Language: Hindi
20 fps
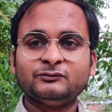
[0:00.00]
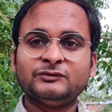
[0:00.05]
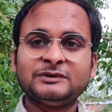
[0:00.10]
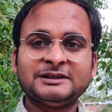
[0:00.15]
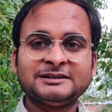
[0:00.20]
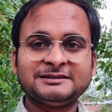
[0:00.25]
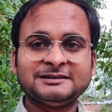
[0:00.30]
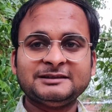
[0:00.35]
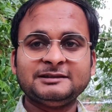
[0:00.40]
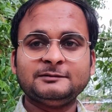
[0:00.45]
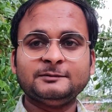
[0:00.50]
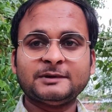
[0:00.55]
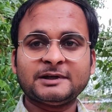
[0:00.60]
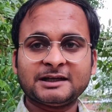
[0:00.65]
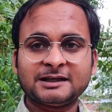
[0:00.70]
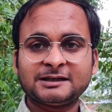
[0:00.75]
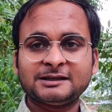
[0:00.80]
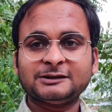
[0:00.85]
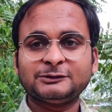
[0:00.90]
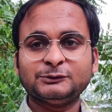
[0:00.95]
वैसी ही
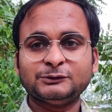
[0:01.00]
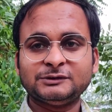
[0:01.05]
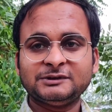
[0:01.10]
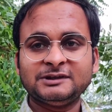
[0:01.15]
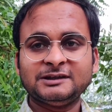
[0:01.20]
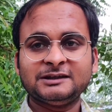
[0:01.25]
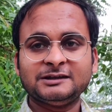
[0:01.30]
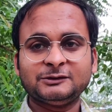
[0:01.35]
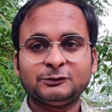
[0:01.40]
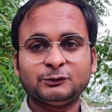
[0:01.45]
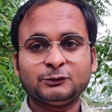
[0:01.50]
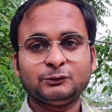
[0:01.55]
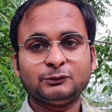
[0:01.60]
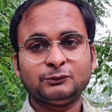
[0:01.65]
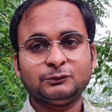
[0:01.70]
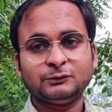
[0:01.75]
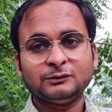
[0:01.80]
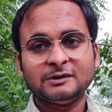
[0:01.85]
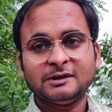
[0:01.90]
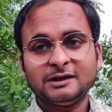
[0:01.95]
बरक्कत होती है तो
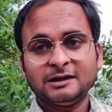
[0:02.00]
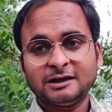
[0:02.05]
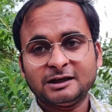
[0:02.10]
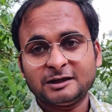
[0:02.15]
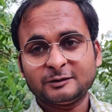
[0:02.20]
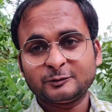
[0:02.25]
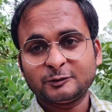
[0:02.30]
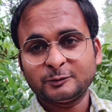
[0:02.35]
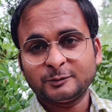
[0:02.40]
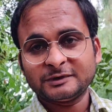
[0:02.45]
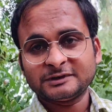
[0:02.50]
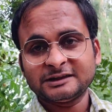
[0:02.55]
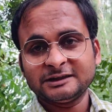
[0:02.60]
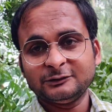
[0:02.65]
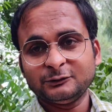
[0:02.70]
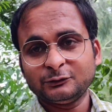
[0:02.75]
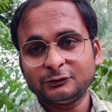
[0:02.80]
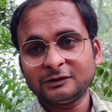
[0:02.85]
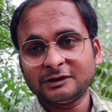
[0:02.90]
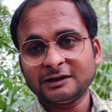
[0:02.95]
आपको पता
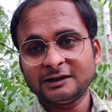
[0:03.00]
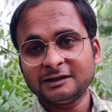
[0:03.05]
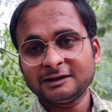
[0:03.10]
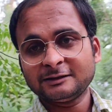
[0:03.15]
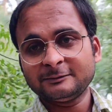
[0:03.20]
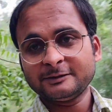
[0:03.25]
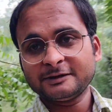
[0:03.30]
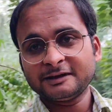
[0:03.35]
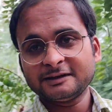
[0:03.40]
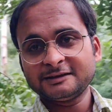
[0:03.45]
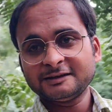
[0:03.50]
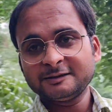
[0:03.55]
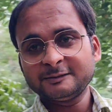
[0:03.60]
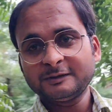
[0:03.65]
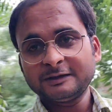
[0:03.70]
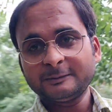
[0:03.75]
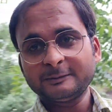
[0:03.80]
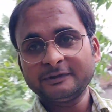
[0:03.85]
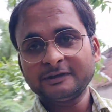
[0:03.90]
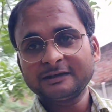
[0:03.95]
ही होगा एक हमारे थे
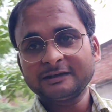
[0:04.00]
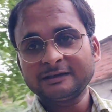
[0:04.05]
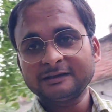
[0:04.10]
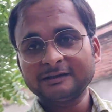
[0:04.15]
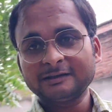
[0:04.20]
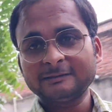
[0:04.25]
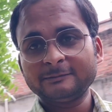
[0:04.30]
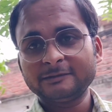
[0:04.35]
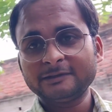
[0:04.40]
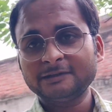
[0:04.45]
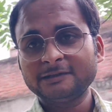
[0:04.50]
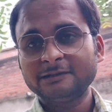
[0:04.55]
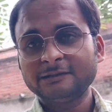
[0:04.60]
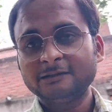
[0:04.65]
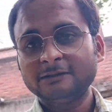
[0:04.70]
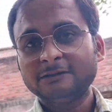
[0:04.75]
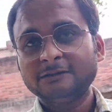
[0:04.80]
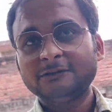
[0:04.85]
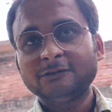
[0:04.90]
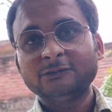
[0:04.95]
बाबा का ढाबा
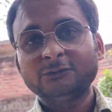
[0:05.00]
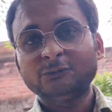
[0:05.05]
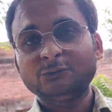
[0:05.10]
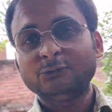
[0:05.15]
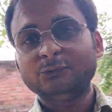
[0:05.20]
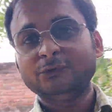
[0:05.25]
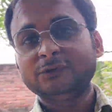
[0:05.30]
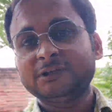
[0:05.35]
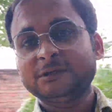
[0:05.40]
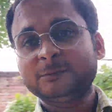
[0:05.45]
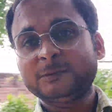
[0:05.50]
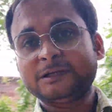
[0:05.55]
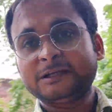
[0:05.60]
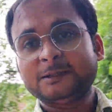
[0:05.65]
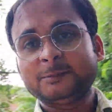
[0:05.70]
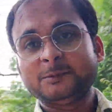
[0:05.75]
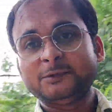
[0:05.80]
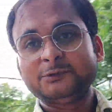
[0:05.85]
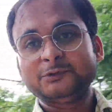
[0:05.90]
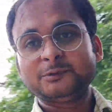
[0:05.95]
तो उनके
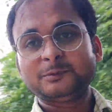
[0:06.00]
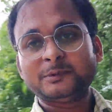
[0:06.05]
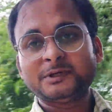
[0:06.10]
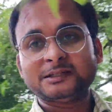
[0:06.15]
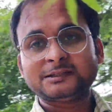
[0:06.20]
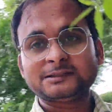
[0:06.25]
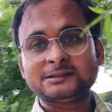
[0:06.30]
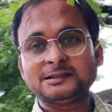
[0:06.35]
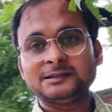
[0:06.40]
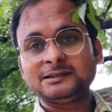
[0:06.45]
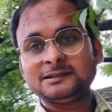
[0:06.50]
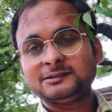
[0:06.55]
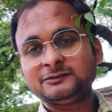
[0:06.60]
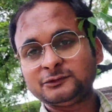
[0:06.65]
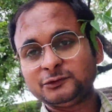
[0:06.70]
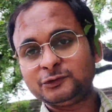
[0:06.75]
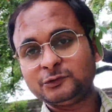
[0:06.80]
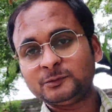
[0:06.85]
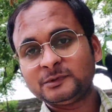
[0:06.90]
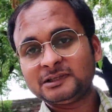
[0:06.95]
बारे में जो है बात करेंगे
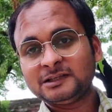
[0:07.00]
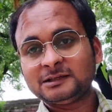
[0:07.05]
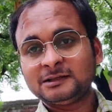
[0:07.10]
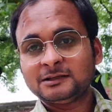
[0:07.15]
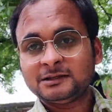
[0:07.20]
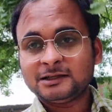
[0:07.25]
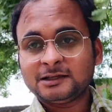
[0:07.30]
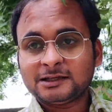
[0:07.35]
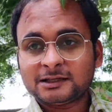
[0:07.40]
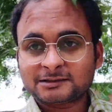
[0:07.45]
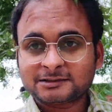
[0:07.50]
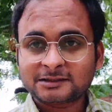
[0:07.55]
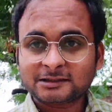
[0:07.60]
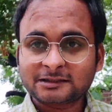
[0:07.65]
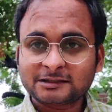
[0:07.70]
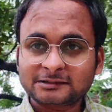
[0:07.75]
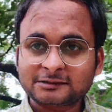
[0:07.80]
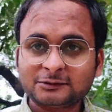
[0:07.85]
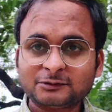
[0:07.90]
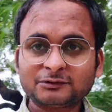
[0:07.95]
इस वीडियो में आशा
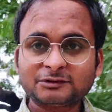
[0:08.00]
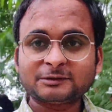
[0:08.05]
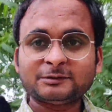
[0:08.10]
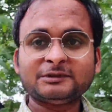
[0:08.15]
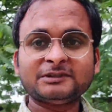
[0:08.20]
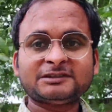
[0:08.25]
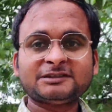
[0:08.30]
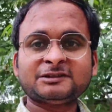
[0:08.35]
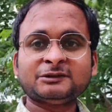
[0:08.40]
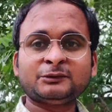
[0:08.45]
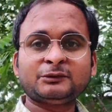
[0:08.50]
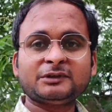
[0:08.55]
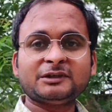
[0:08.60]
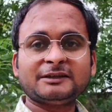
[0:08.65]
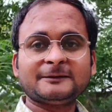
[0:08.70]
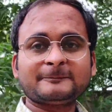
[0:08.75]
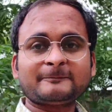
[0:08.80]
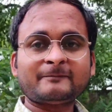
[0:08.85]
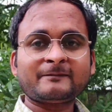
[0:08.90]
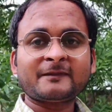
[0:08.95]
करता हूँ सभी अच्छे
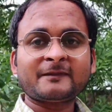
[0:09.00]
होंगे